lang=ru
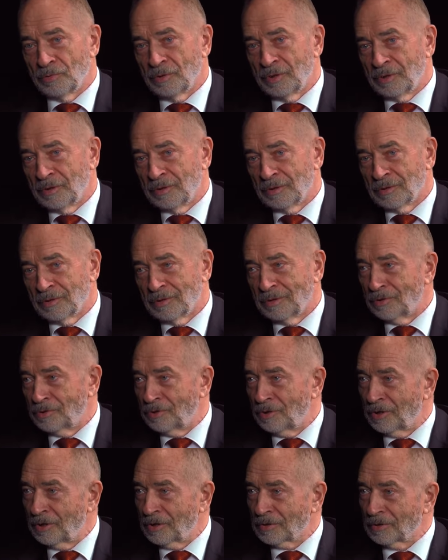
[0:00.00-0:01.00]
то ли это
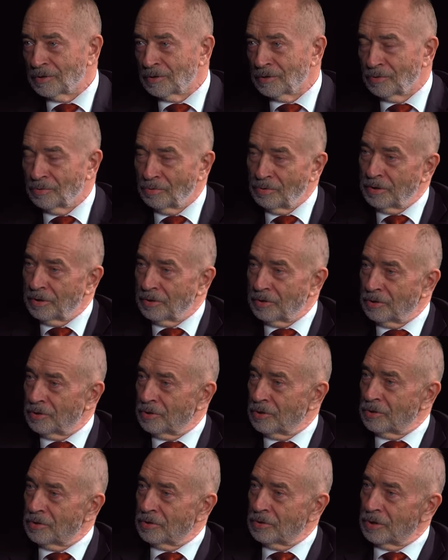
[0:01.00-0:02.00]
интересно, то ли это
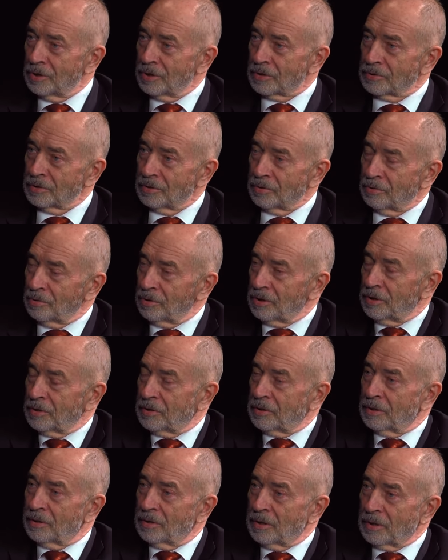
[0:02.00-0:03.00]
неинтересно, то ли
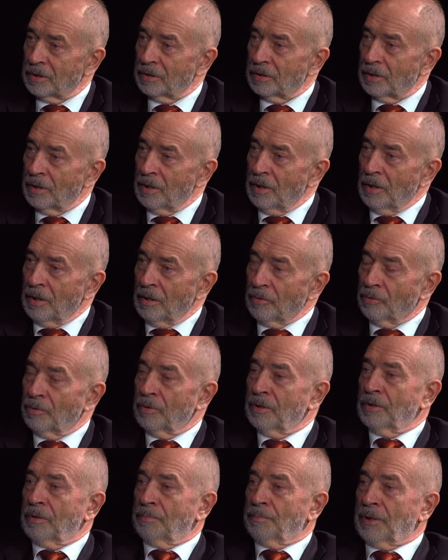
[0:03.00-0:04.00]
это надо, то
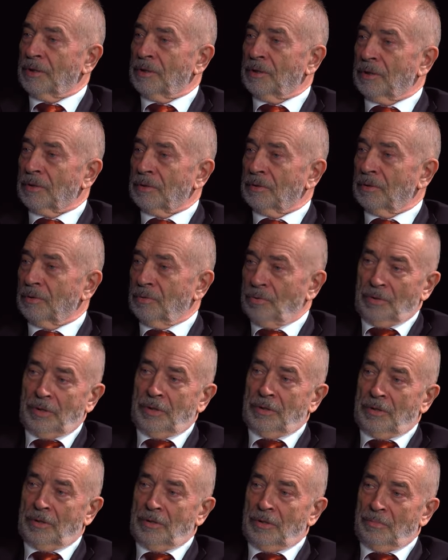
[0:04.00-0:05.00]
ли это понятно, то
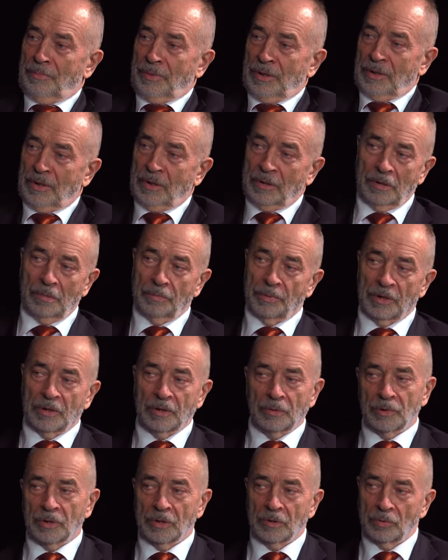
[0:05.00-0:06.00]
ли это непонятно.
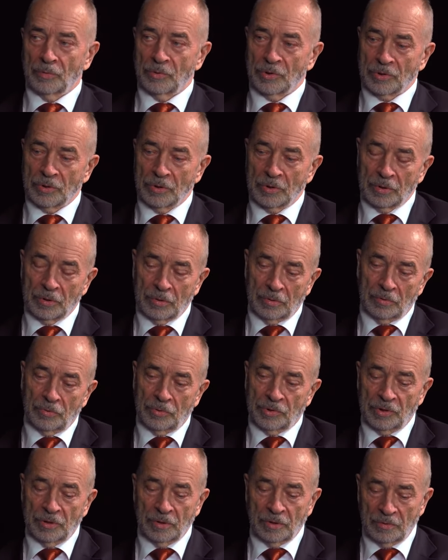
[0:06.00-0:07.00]
Поэтому я думаю, что
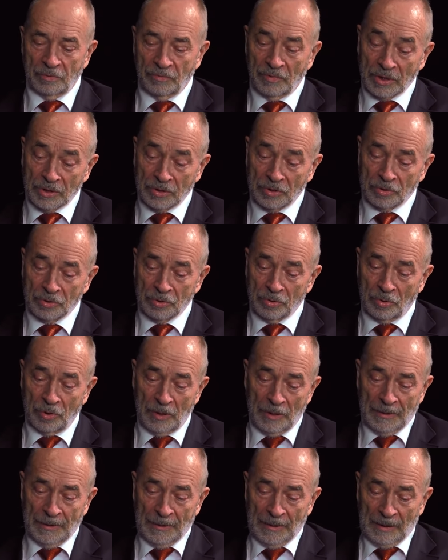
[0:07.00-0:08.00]
очень это важно,
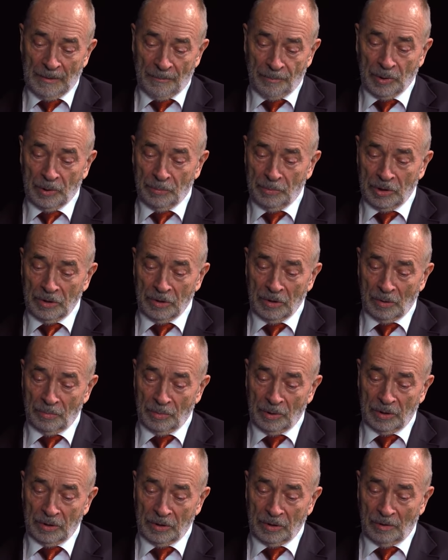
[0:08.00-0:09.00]
что применена
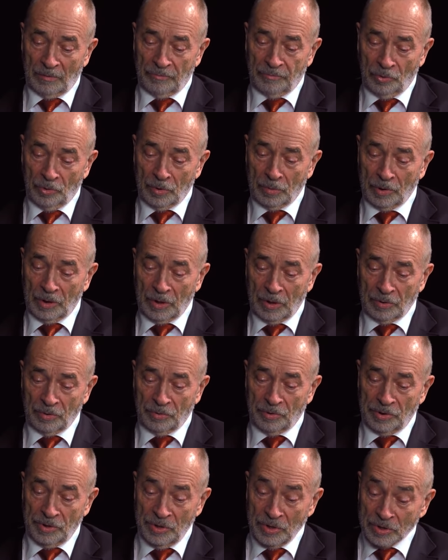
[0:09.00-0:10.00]
была та форма,
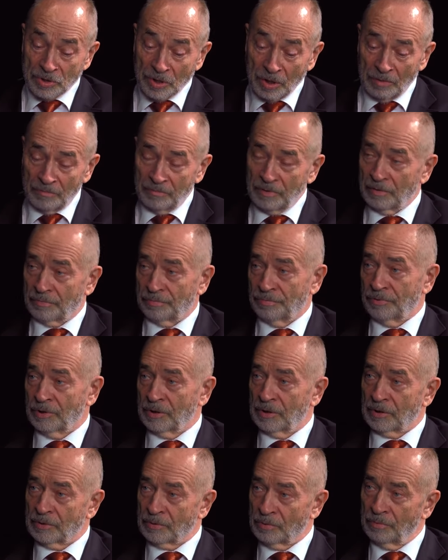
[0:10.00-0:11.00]
которая издревле в
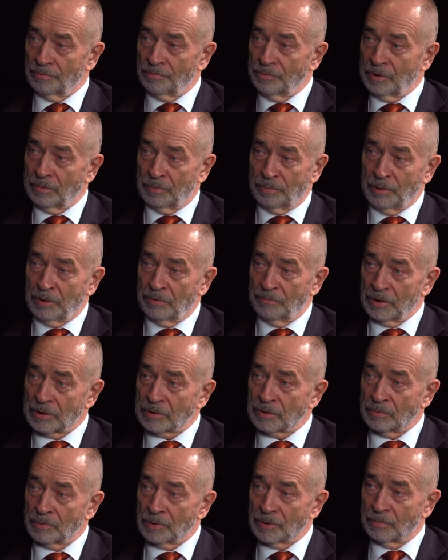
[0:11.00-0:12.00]
философии
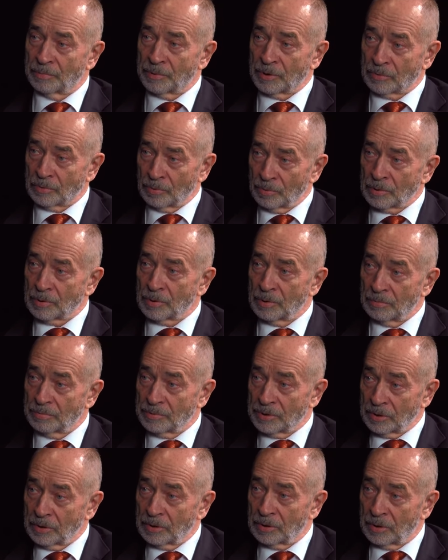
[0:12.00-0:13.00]
приветствуется, присутствует
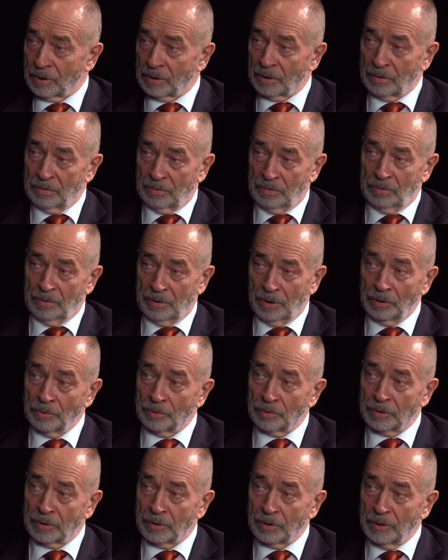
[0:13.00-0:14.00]
всегда,
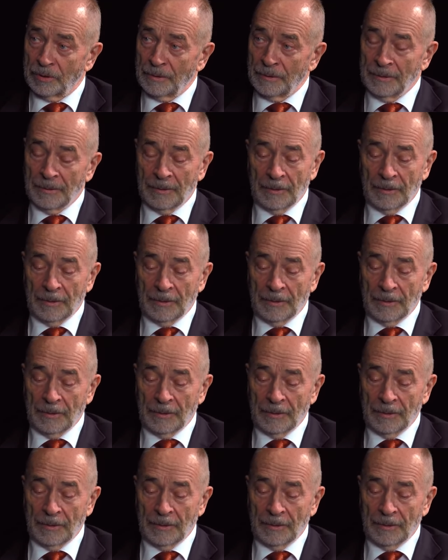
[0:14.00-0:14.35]
диалоги.